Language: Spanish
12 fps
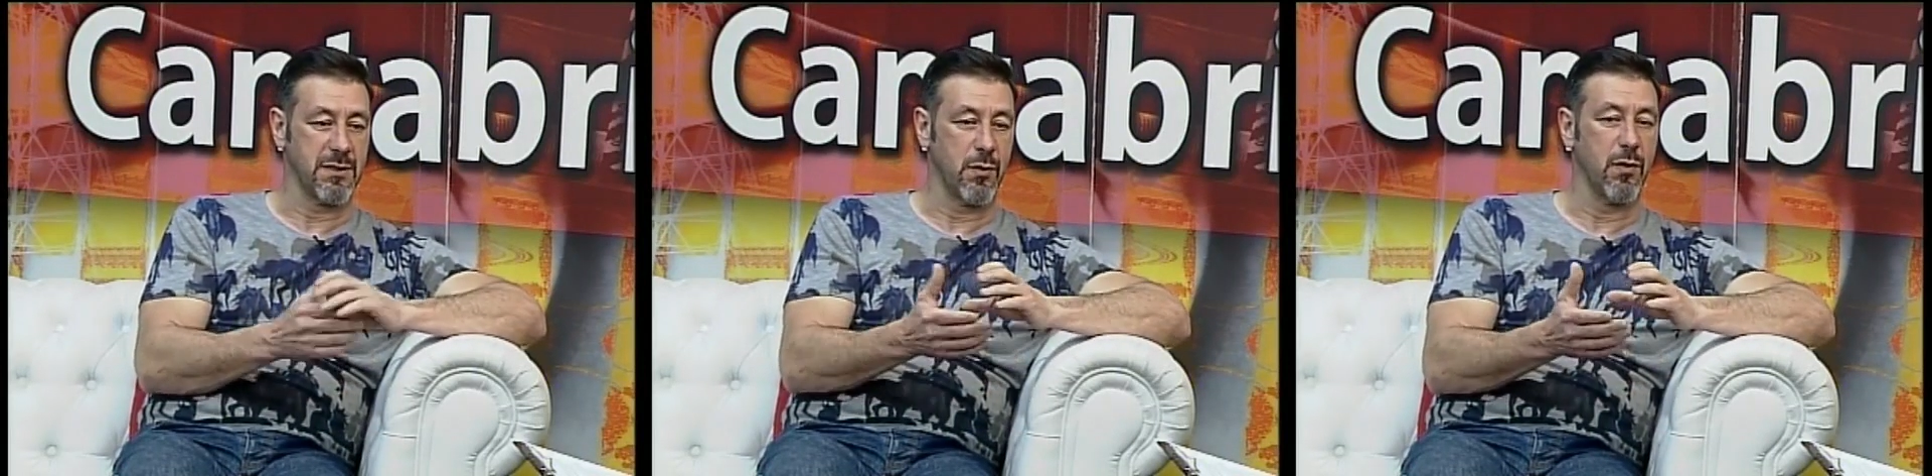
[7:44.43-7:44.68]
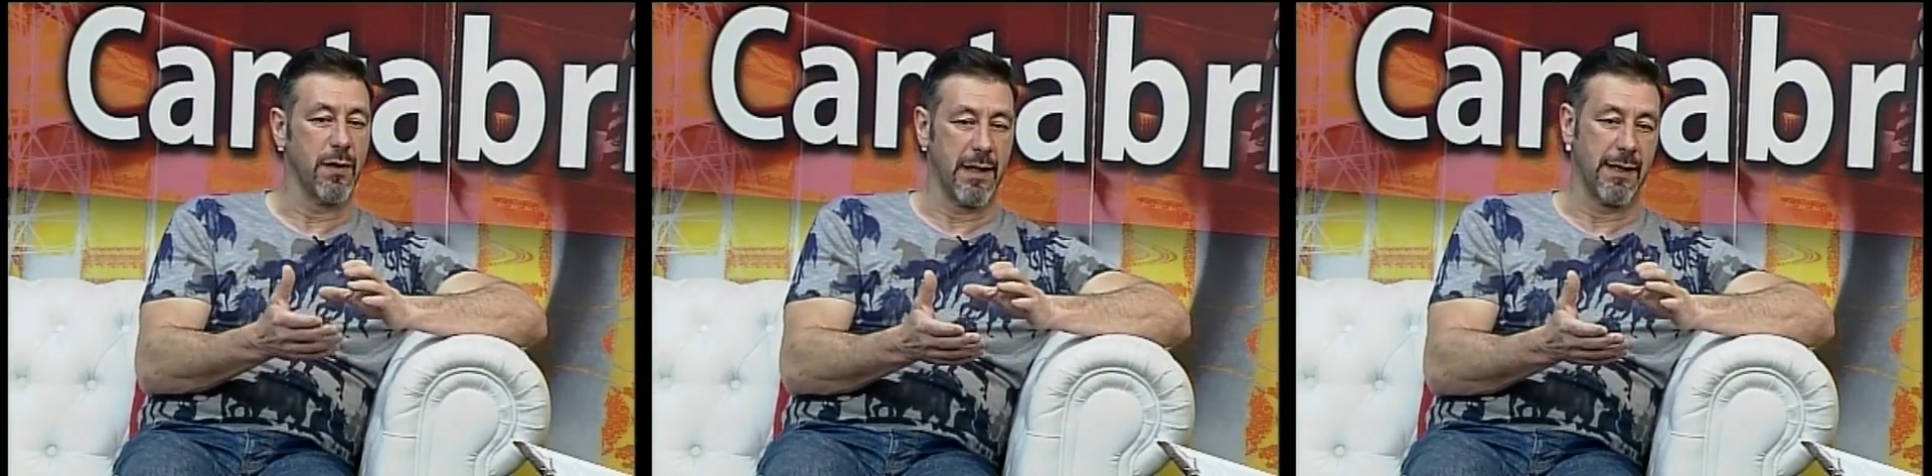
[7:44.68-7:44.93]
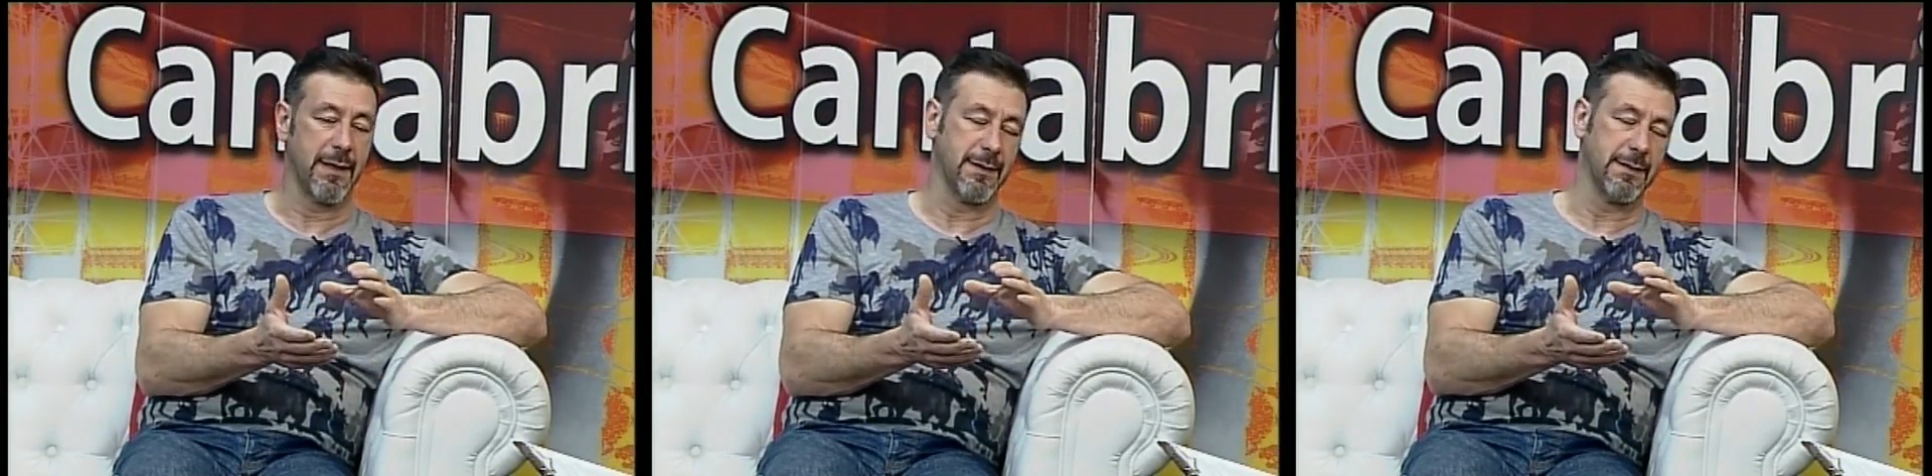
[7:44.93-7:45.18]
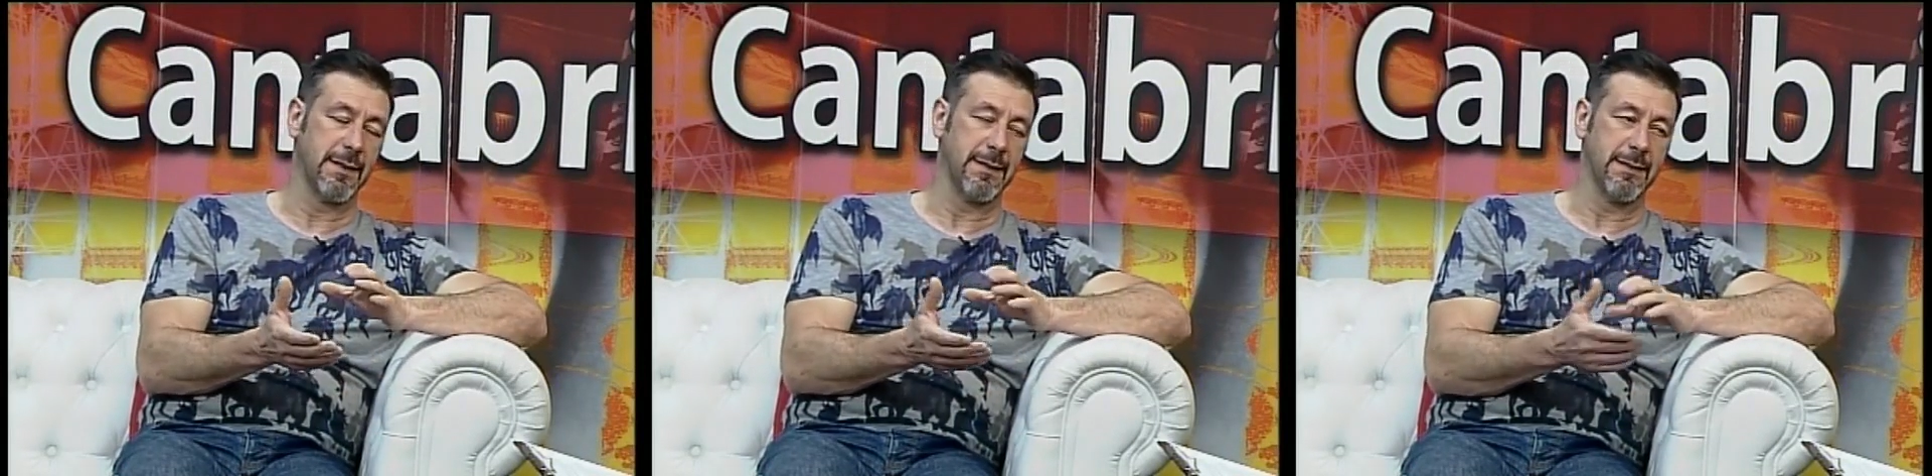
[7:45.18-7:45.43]
estudio de la
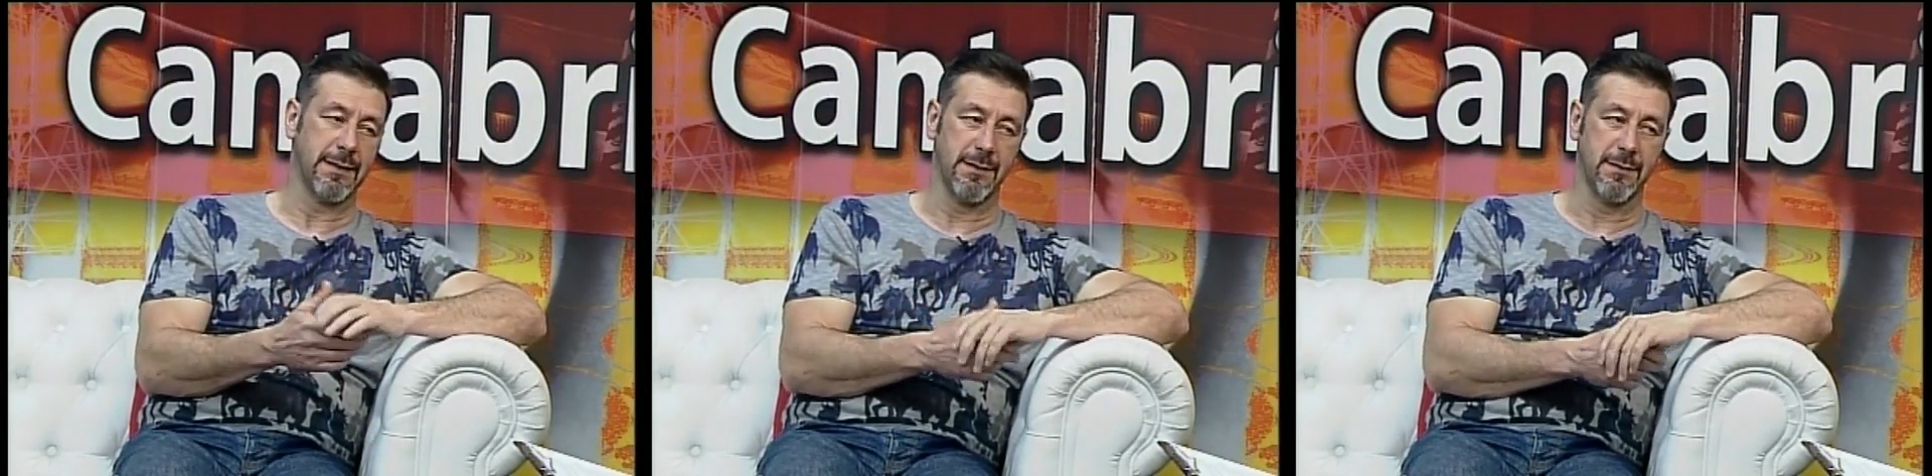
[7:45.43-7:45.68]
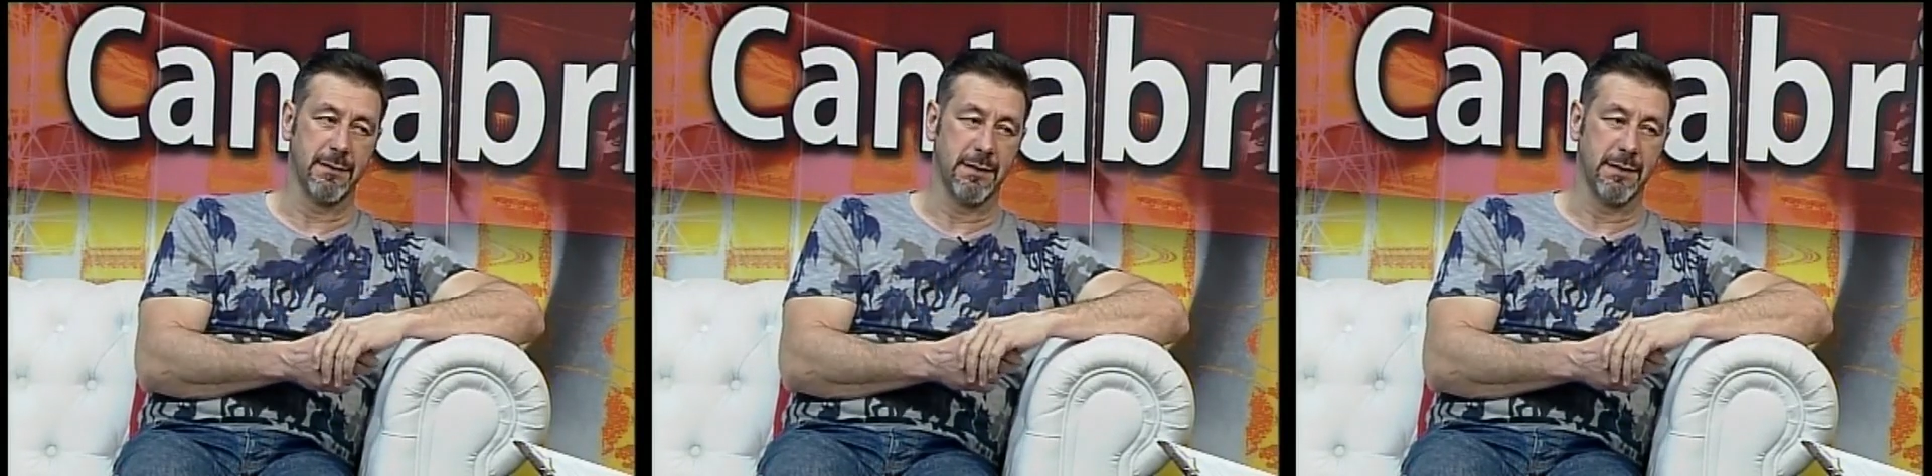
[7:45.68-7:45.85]
carta natal.